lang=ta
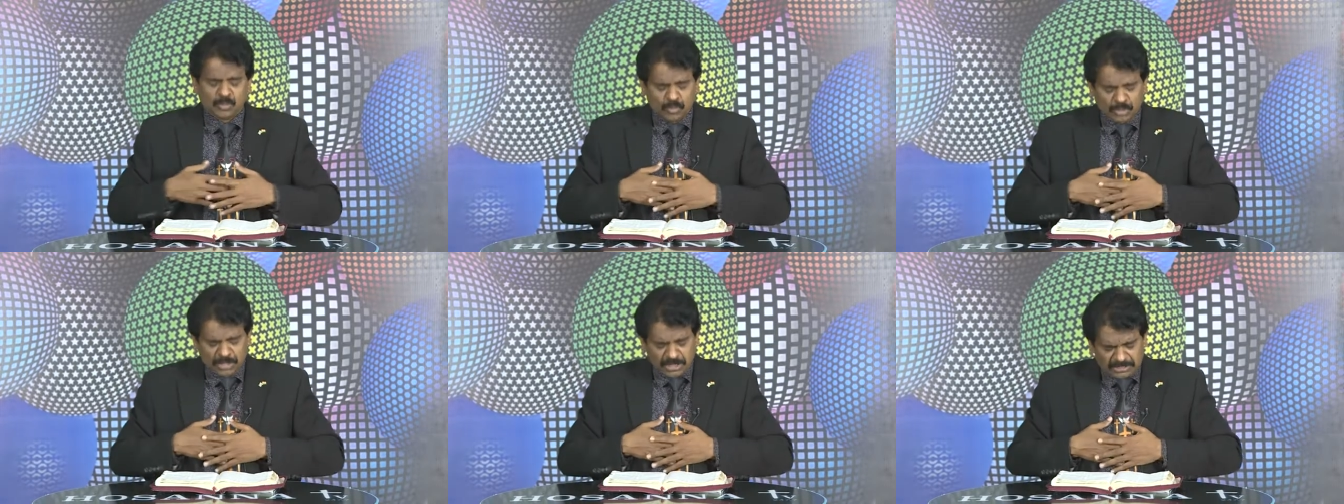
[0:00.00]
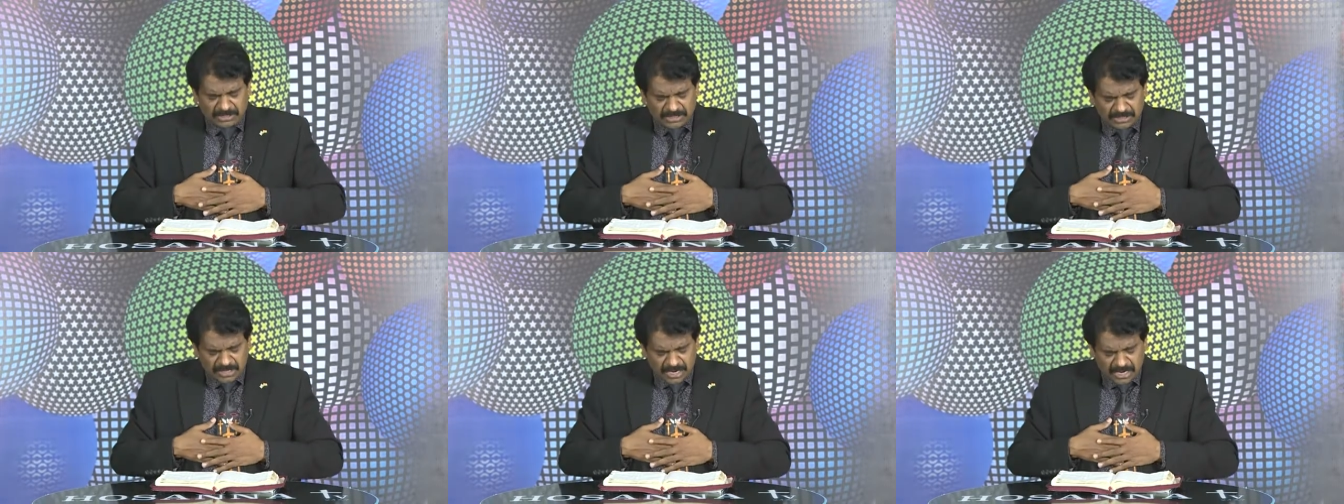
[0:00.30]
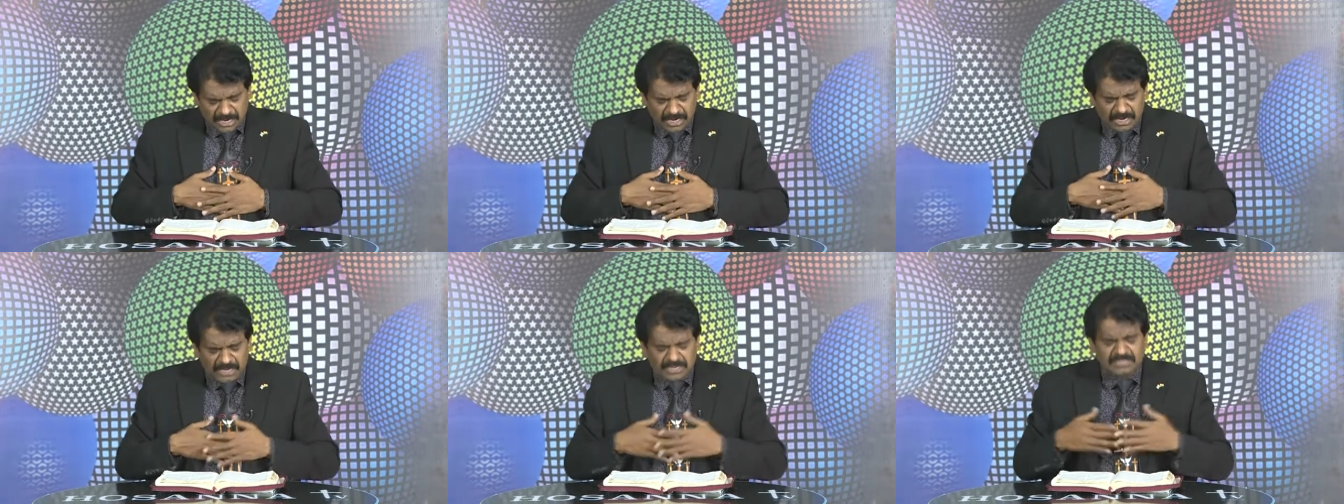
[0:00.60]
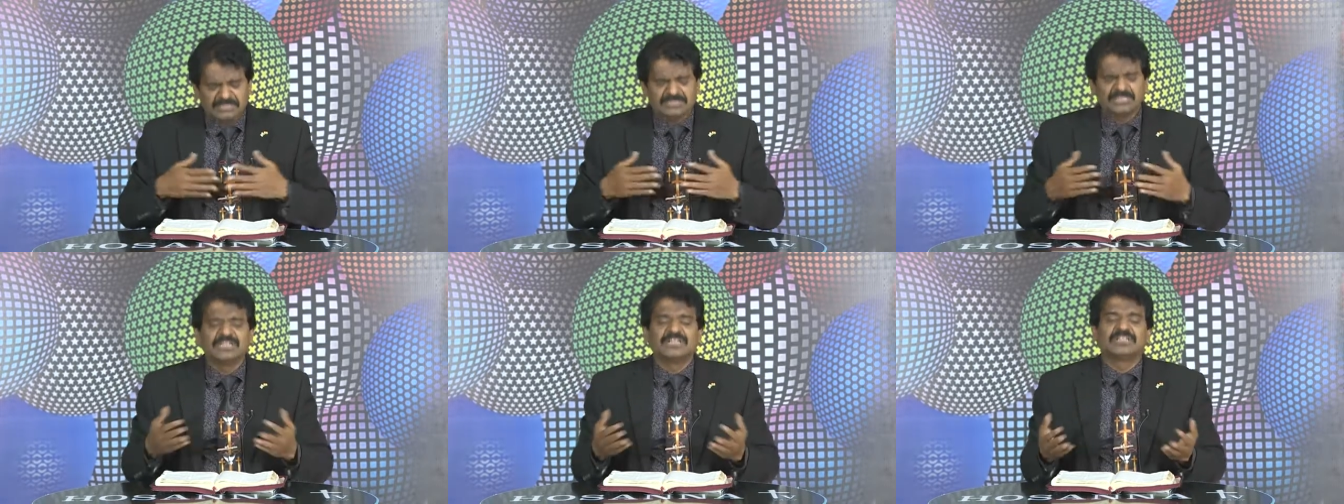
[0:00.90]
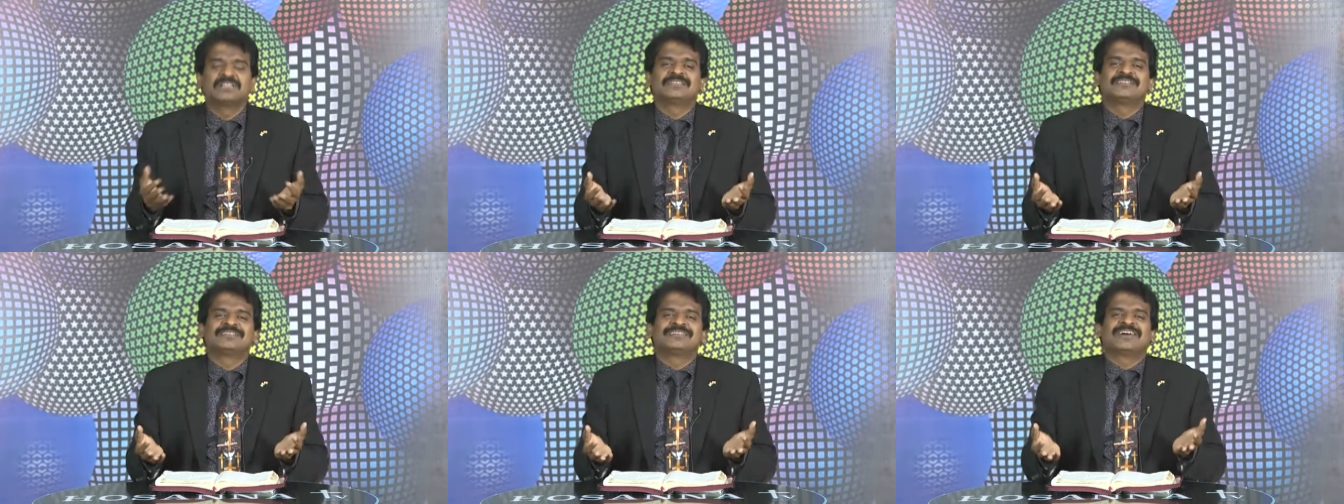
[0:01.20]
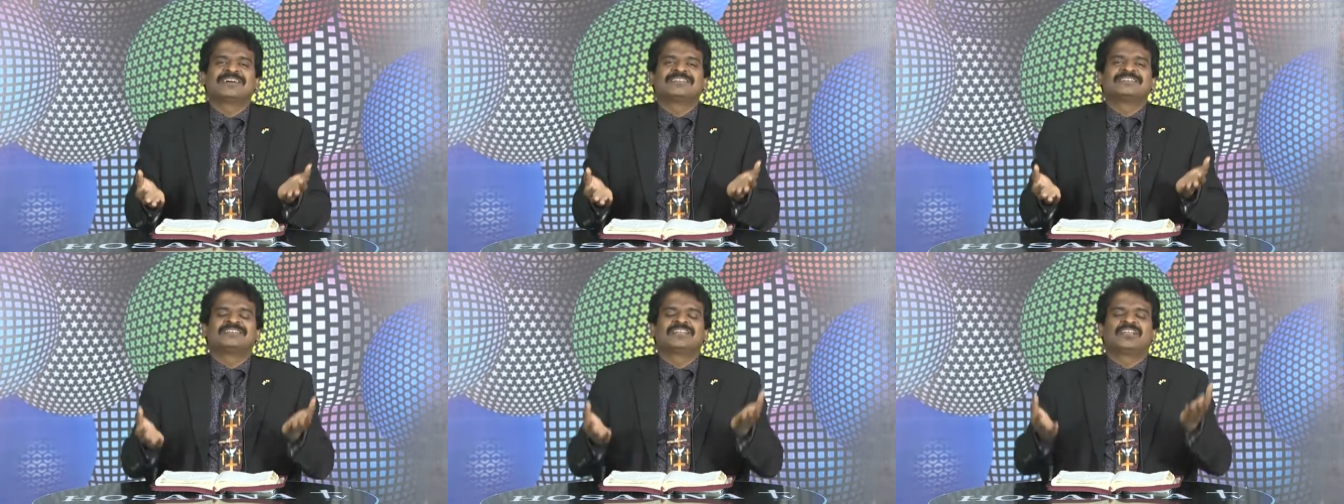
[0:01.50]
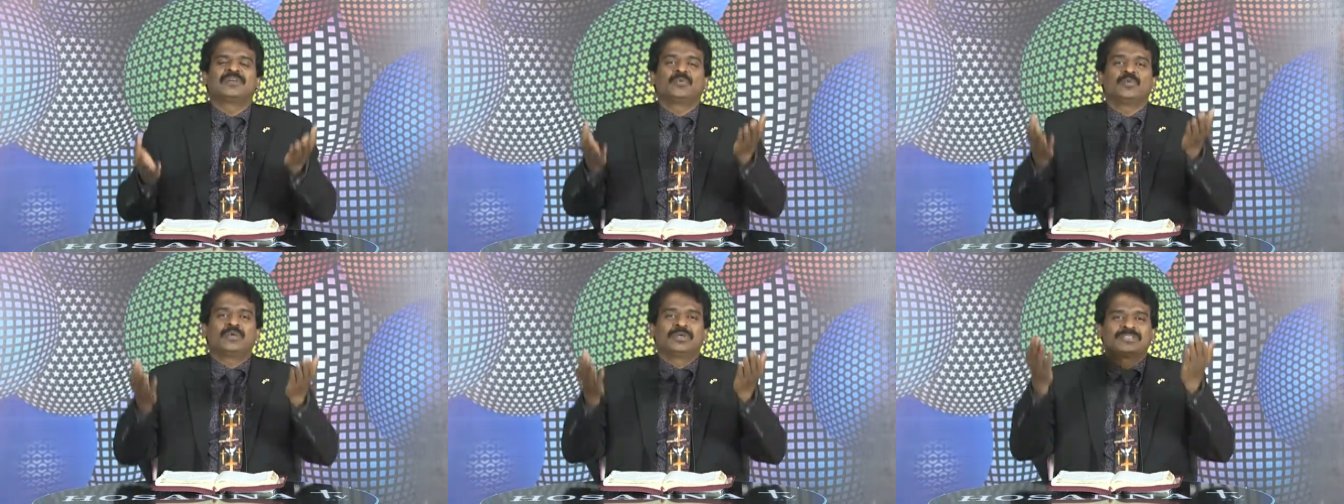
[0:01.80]
உள்ளத்தின் ஆழத்திலிருந்து
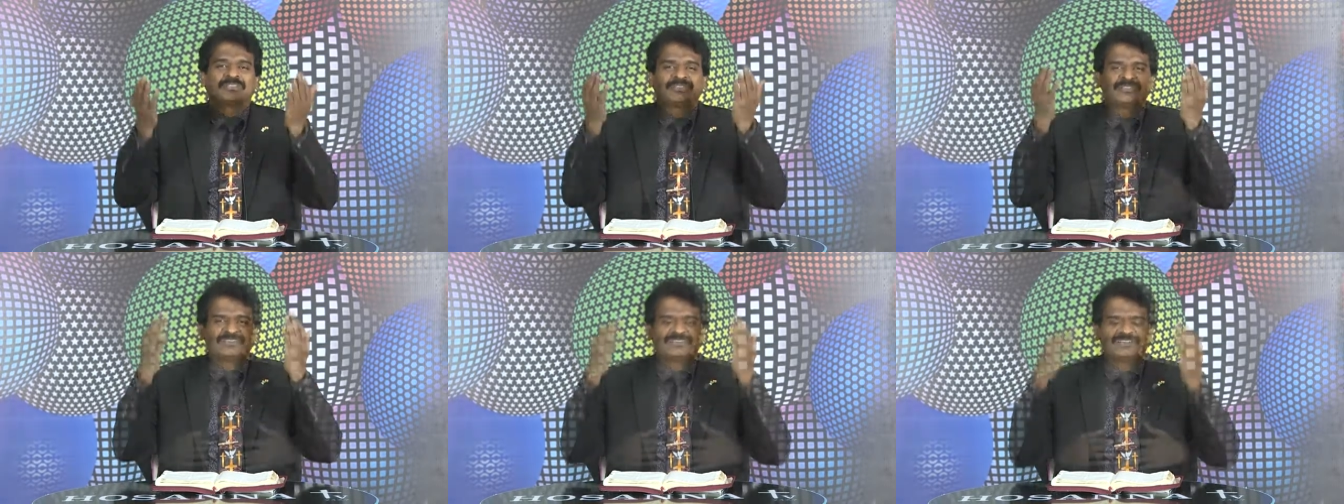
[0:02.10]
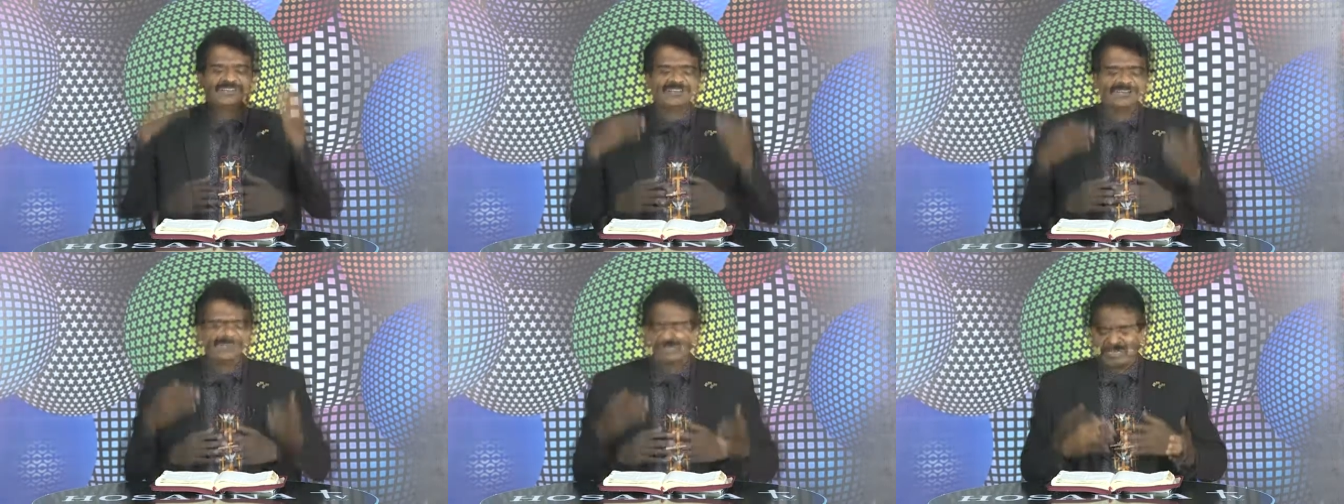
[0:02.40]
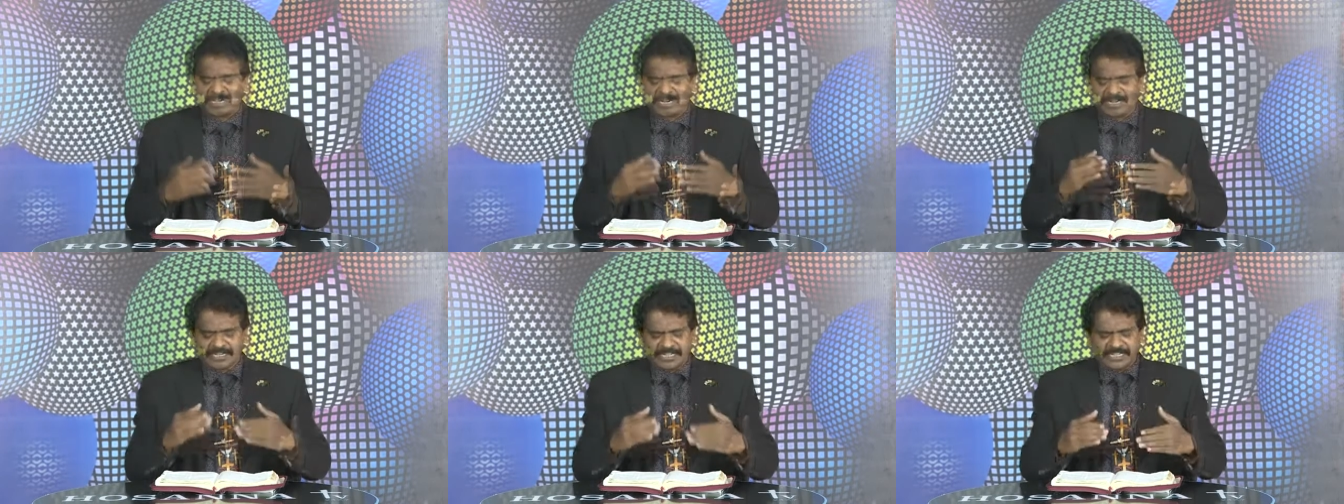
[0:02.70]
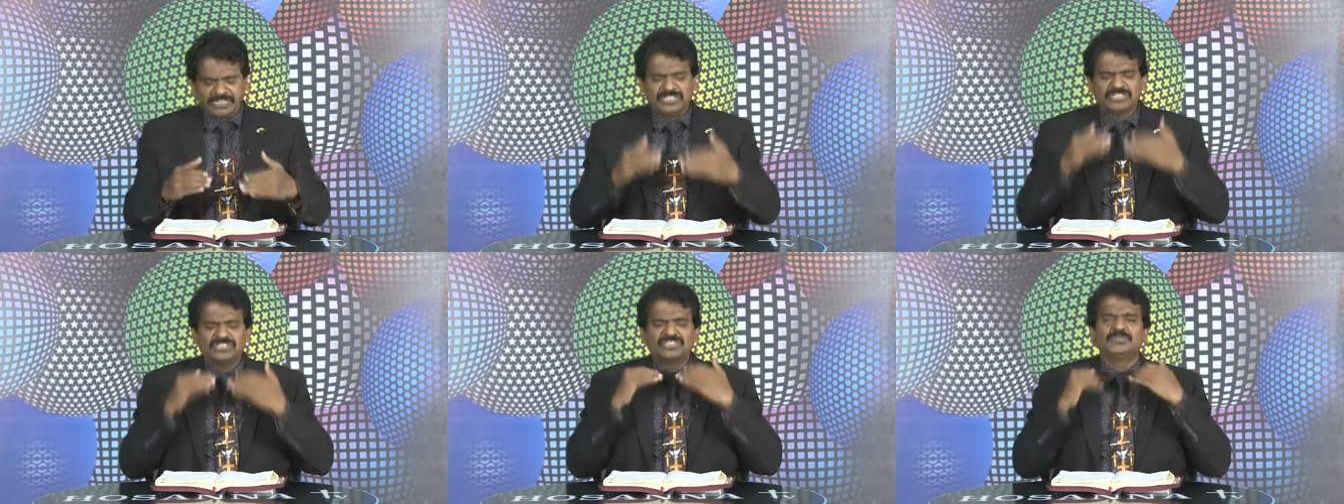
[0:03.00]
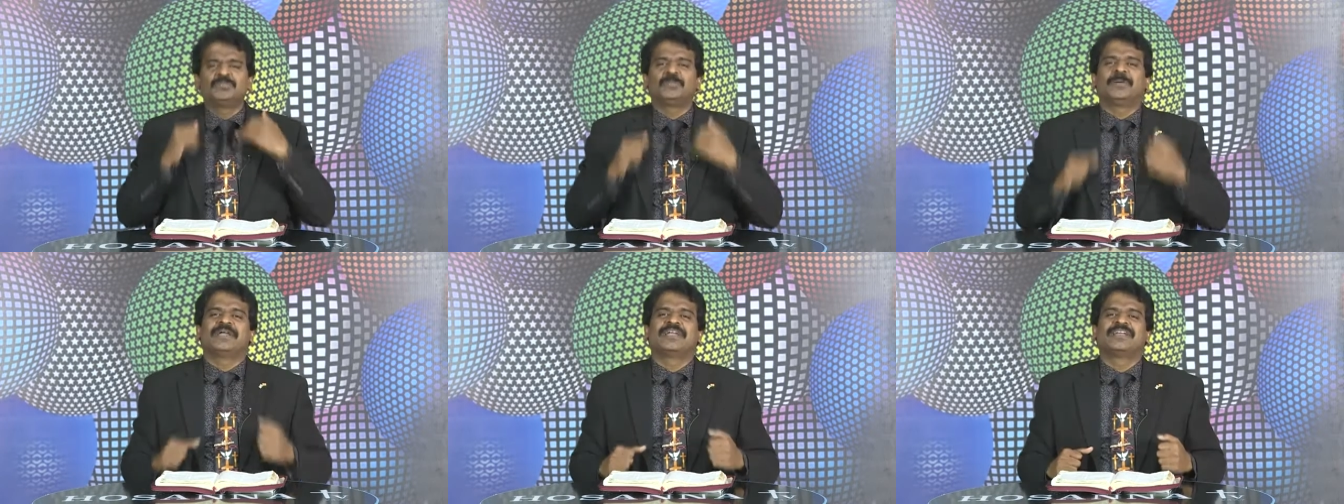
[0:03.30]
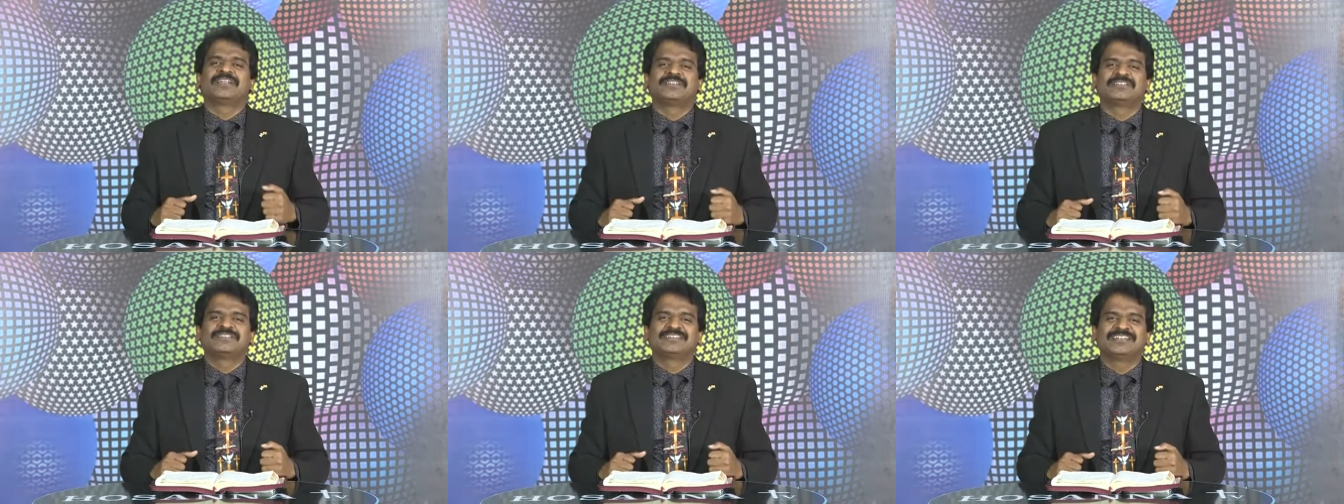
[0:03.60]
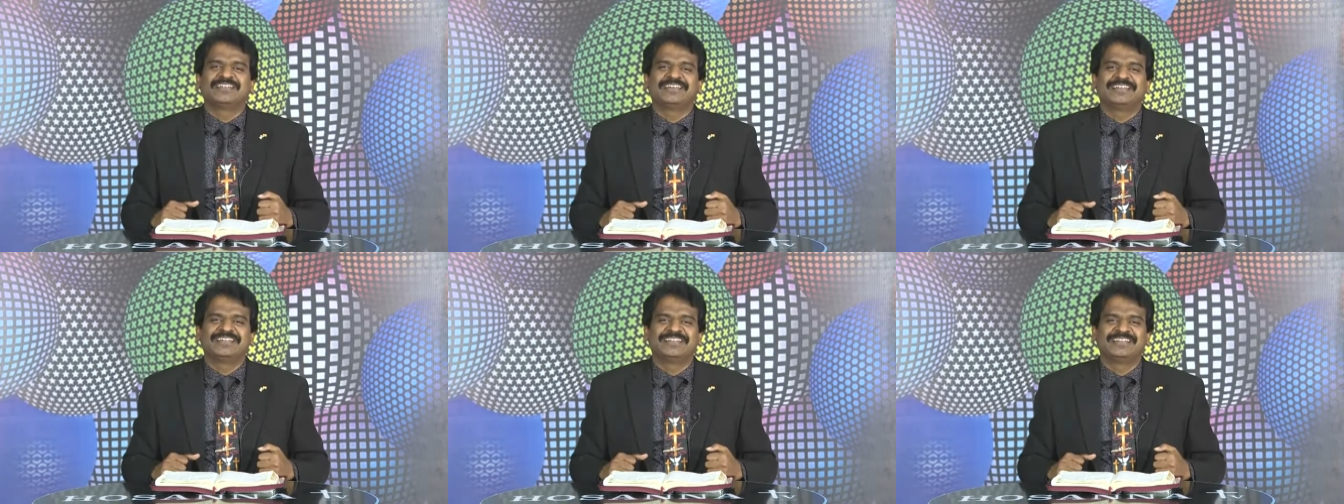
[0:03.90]
கர்த்தரை உயர்த்துங்கள் இந்த கடைசி
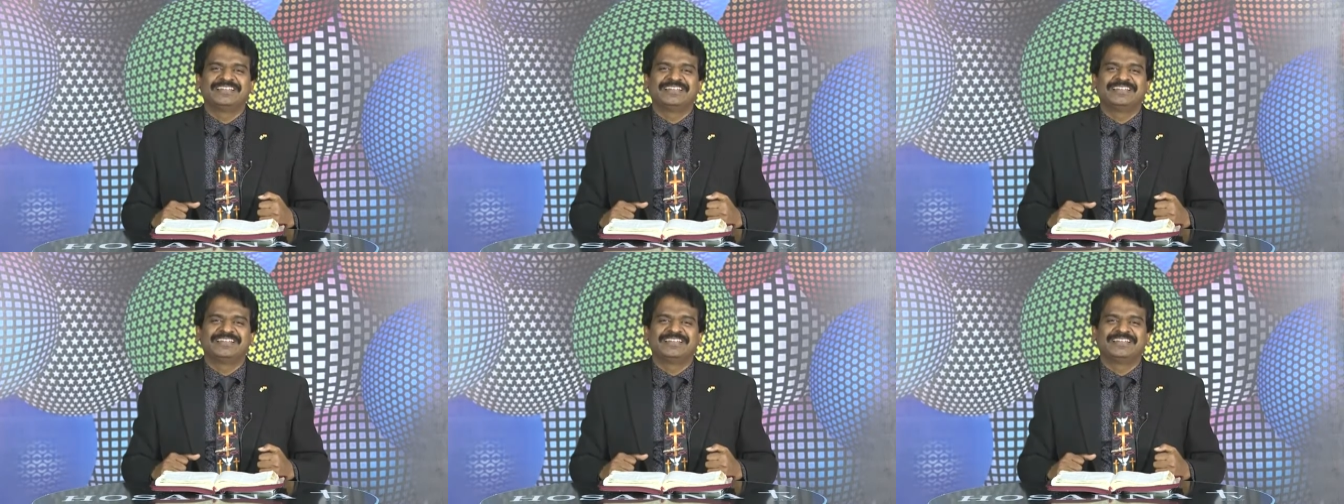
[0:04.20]
பயணத்தில்